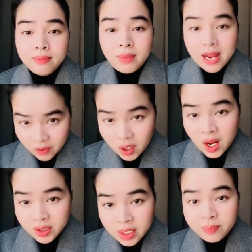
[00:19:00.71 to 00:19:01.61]
mai
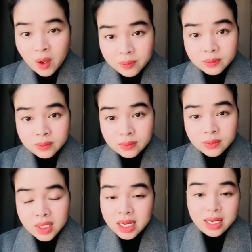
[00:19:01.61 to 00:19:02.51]
vẫn lên tiếp tục
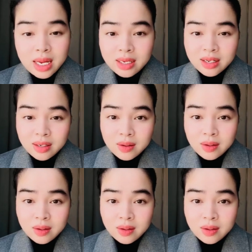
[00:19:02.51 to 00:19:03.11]
là vì